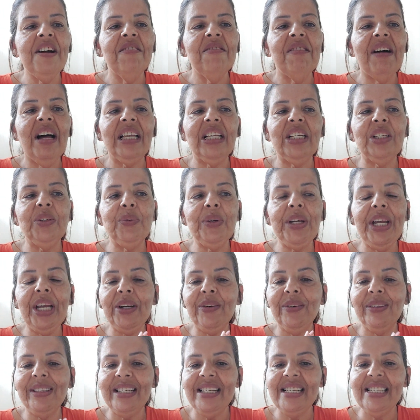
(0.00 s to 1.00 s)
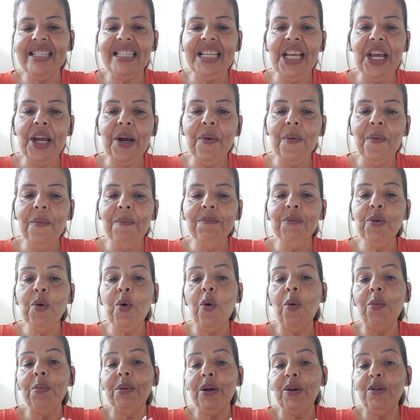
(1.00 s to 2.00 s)
falando o que aconteceu,
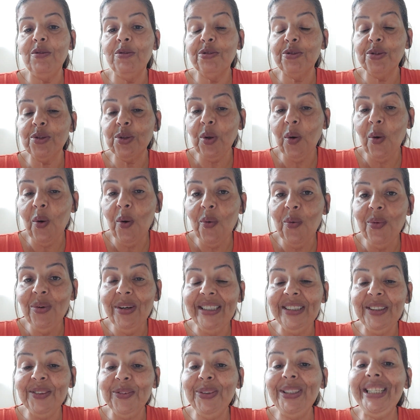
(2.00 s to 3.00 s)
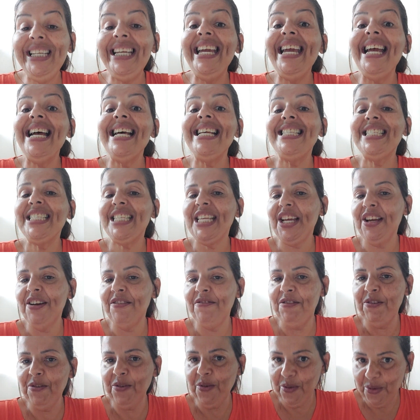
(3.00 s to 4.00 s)
como que eu estou, o que é
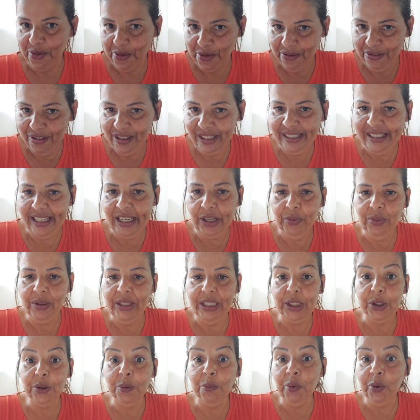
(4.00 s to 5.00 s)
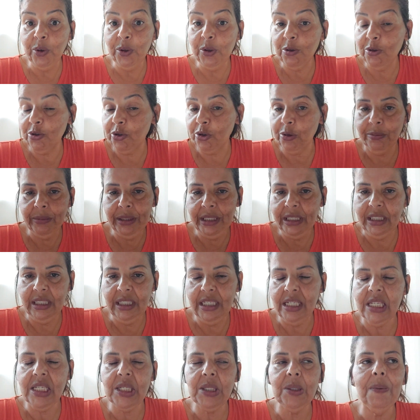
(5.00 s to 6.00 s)
ser viúva, tenho lido muito sobre
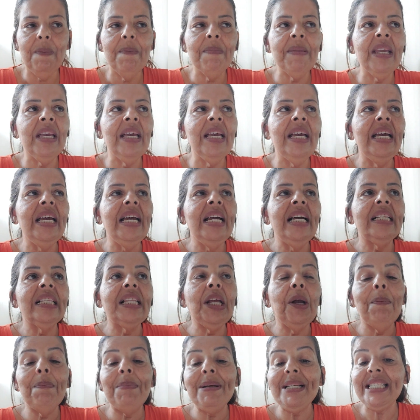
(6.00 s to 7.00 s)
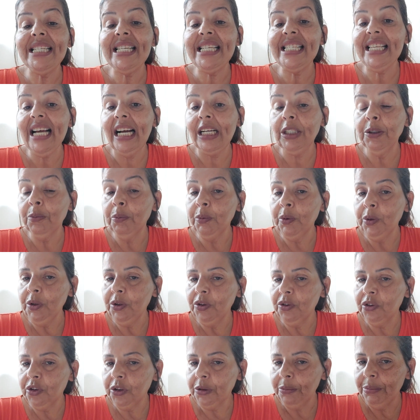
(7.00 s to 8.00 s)
isso, tenho pesquisado
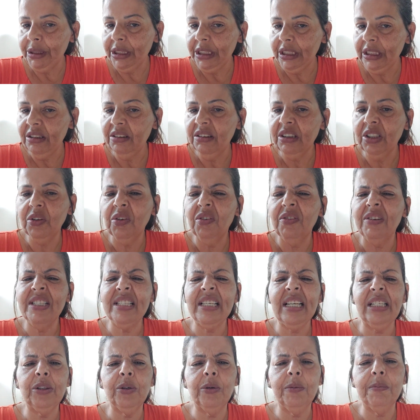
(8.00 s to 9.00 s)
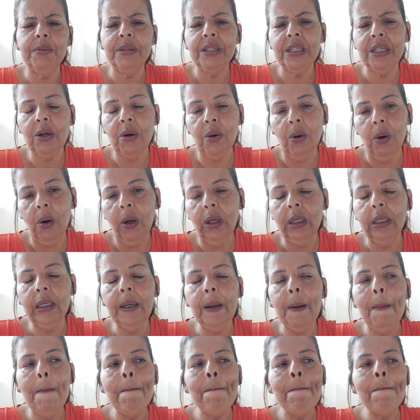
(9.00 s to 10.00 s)
muito sobre isso, tenho conversado com
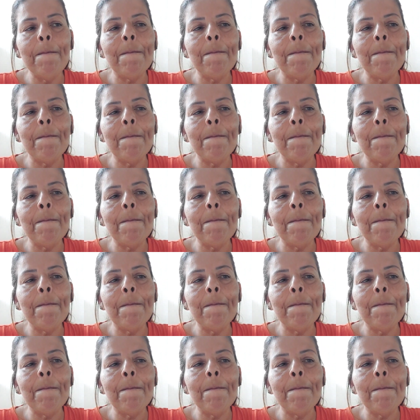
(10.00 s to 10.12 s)
psicóloga,